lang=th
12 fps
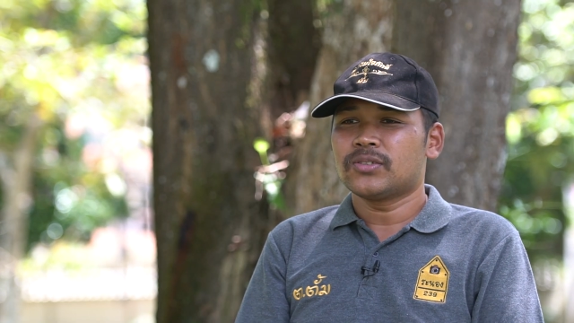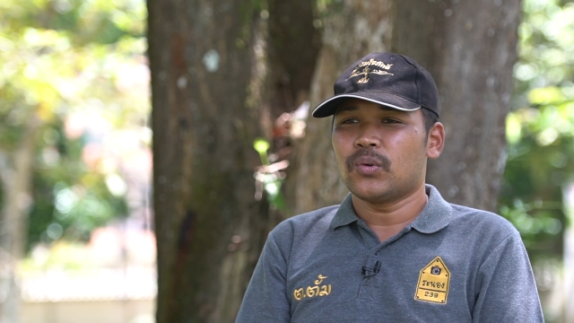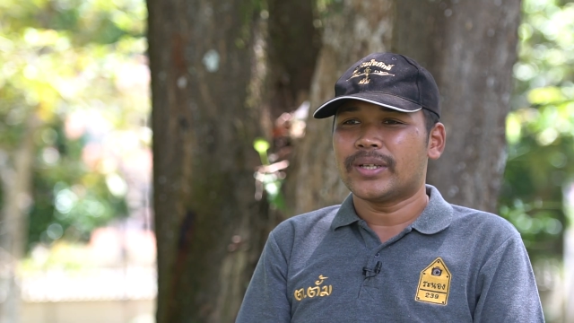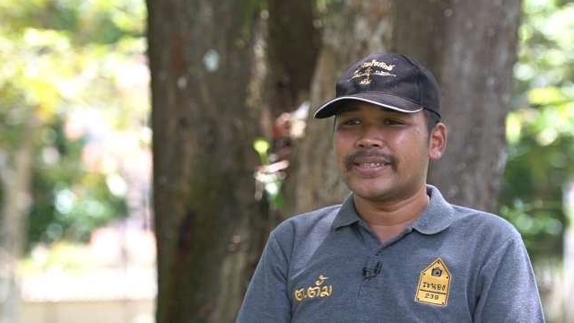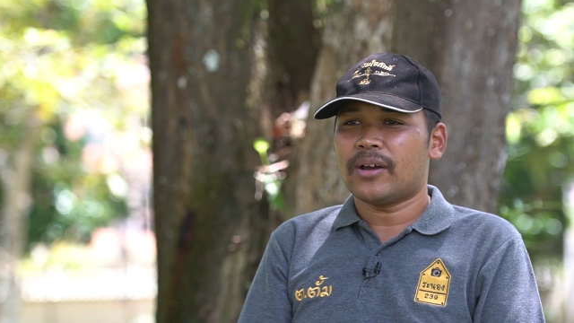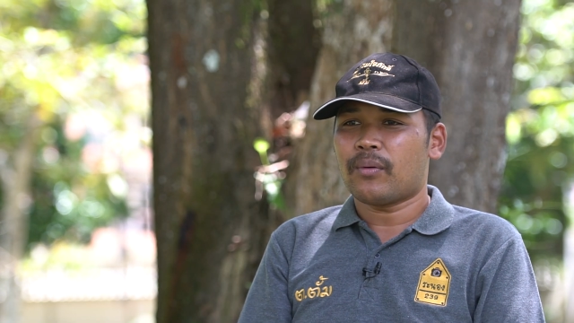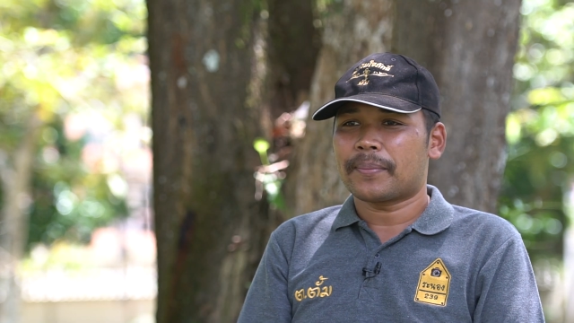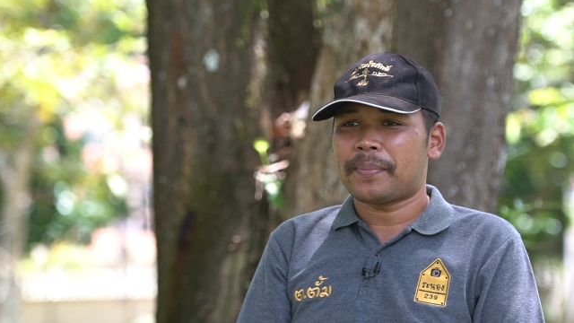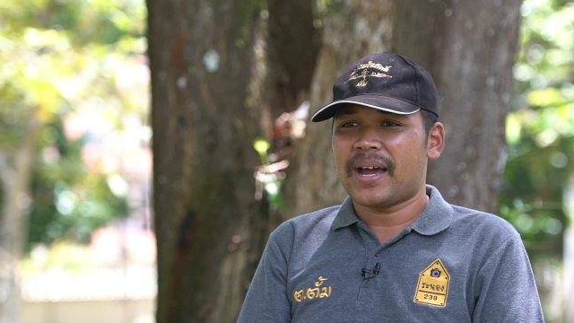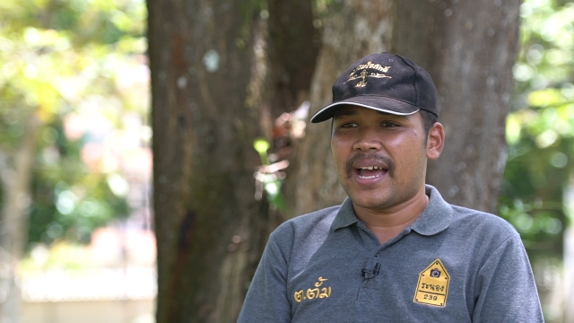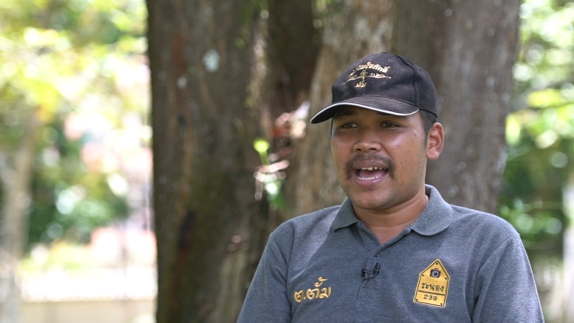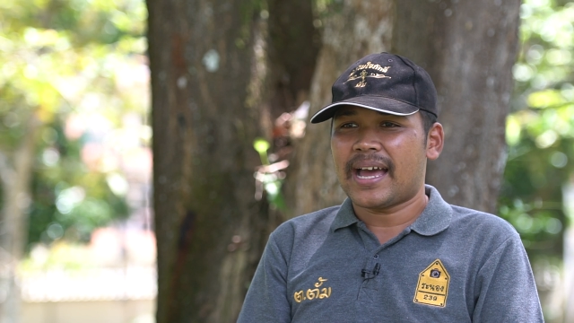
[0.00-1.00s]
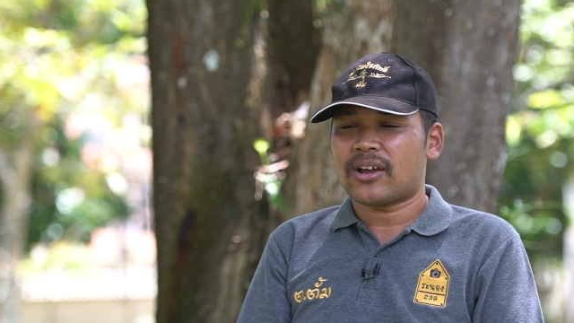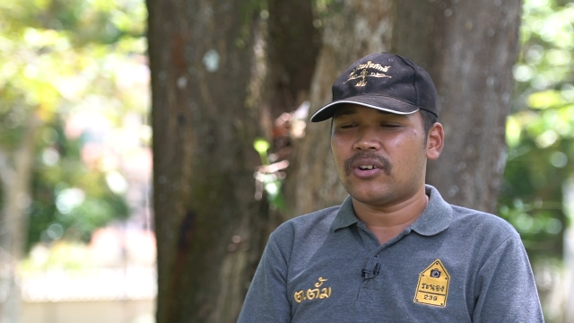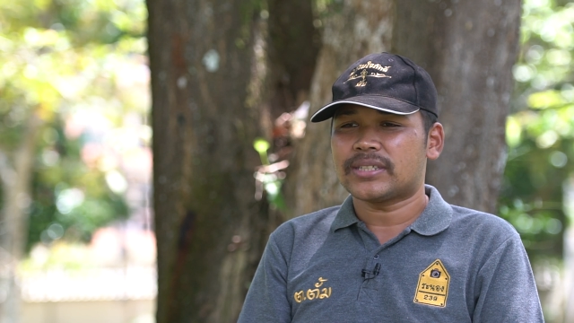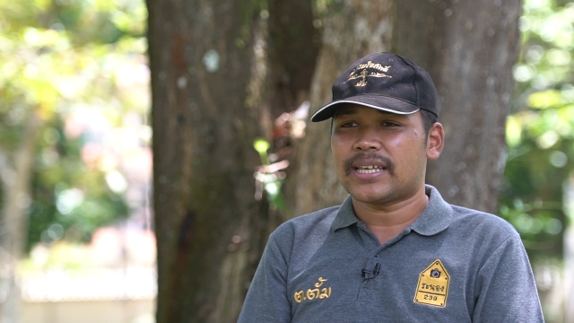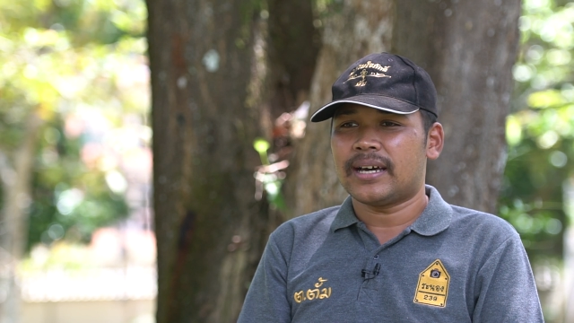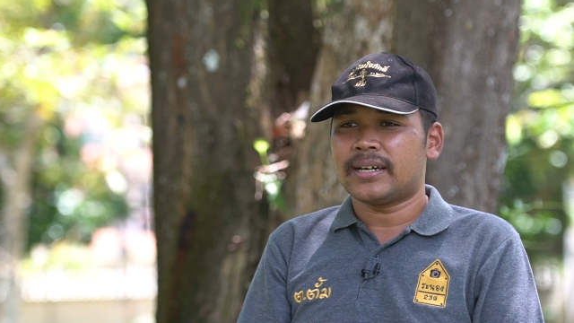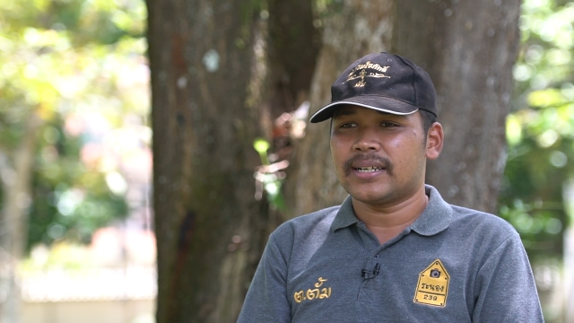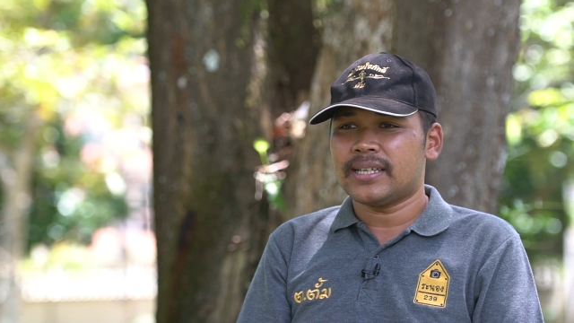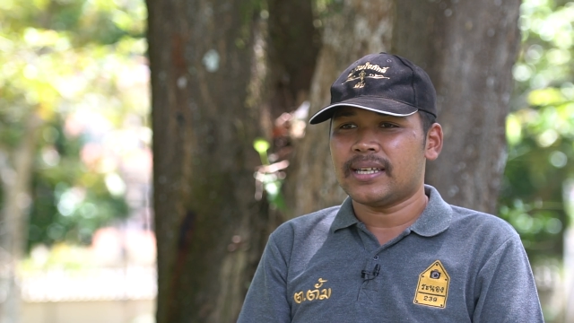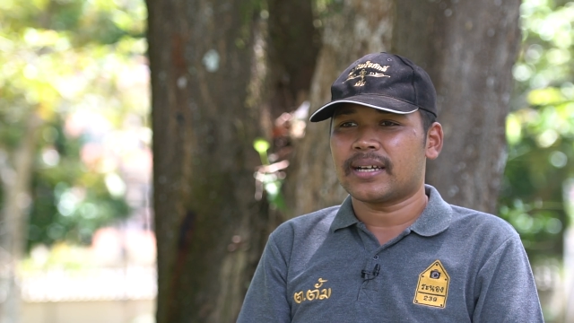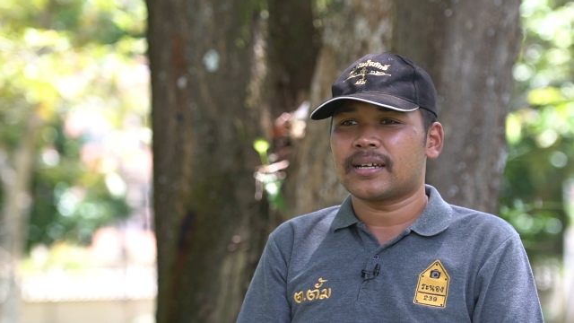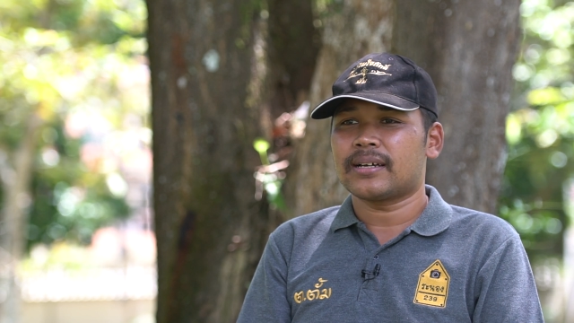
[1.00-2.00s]
ส่วนจังหวัดพังงาก็จะ
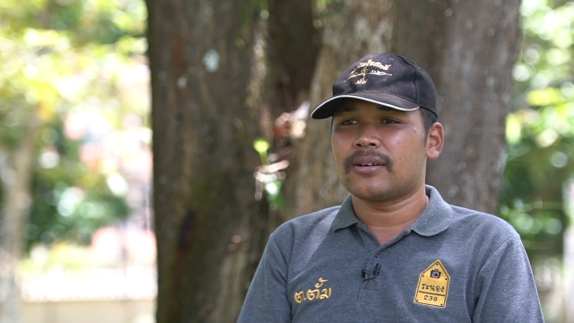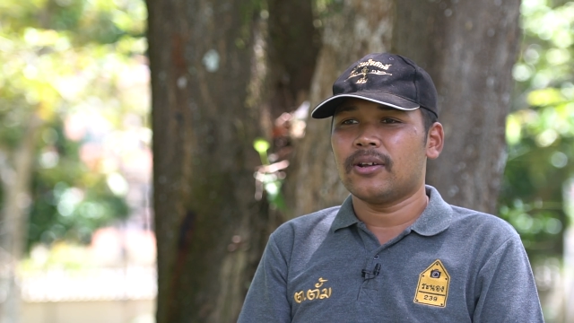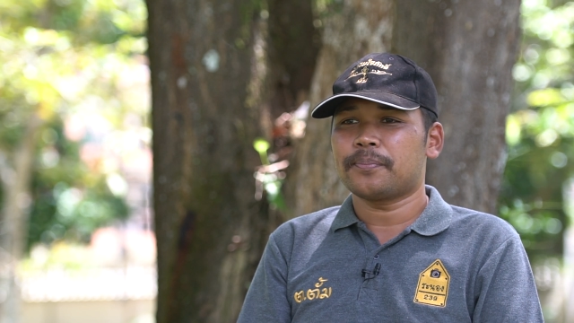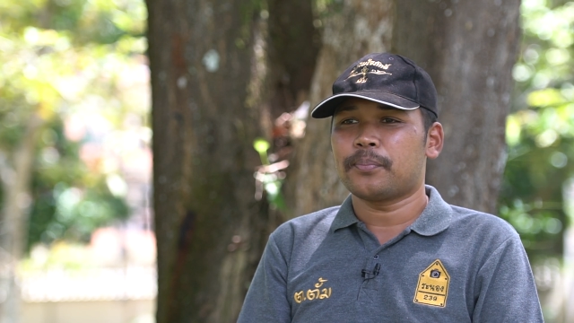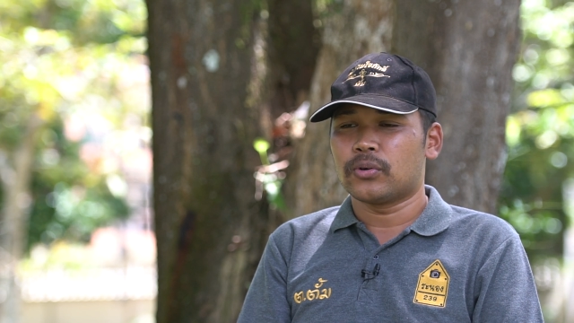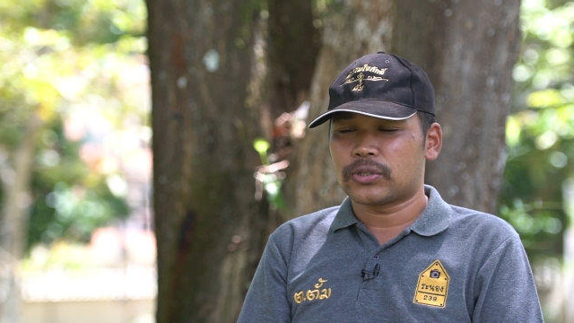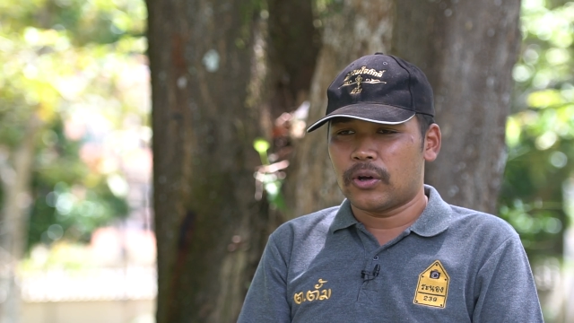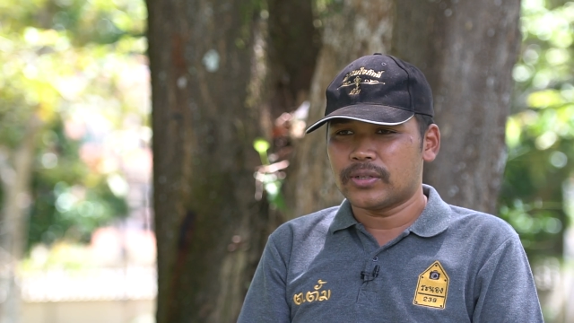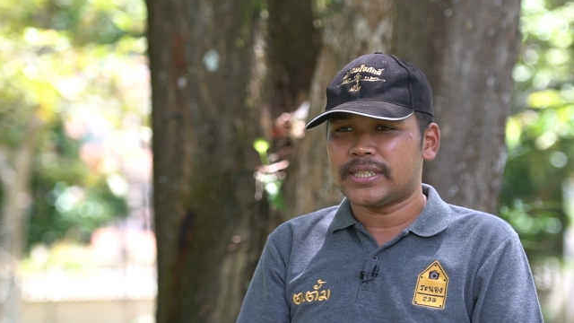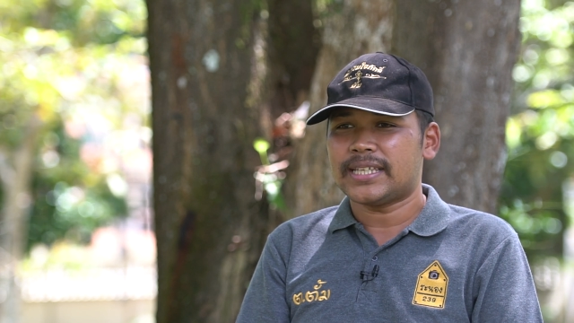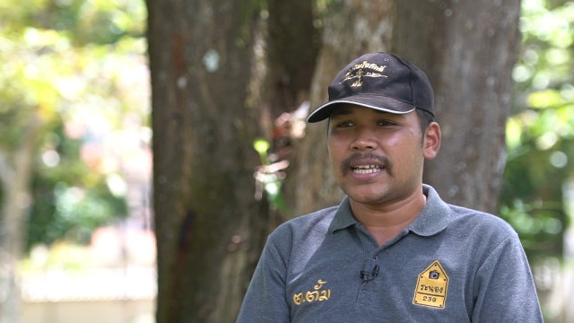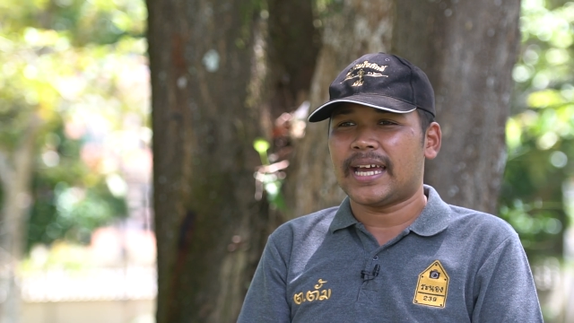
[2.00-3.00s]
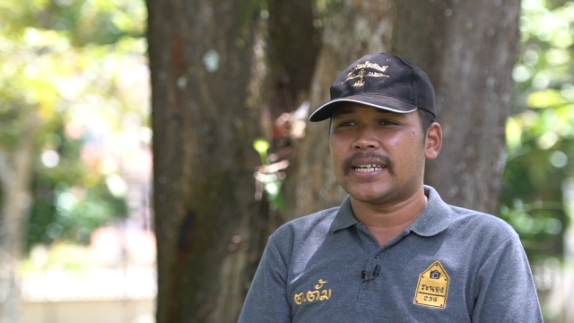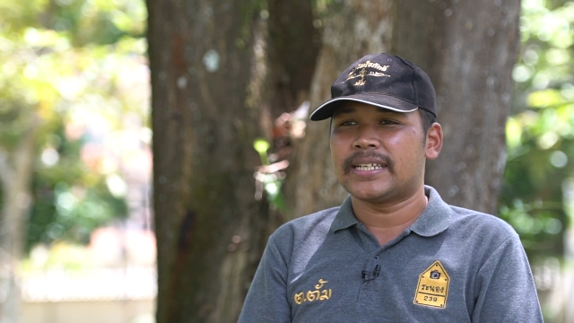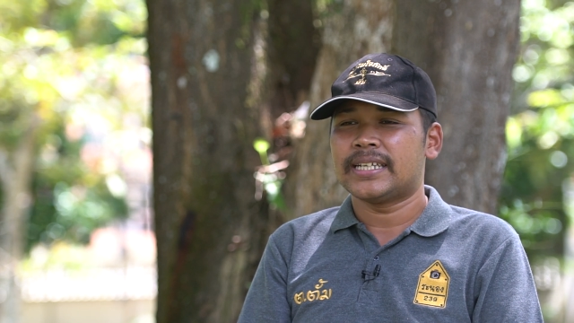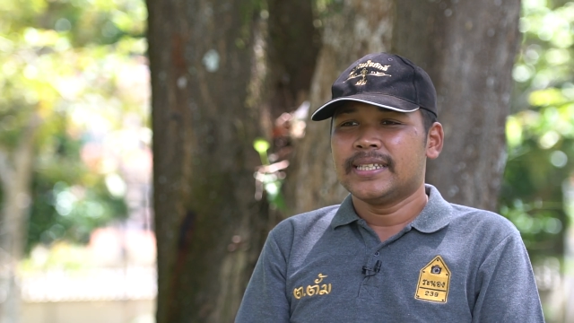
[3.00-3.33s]
เรียกรถโผท้องเช่นกัน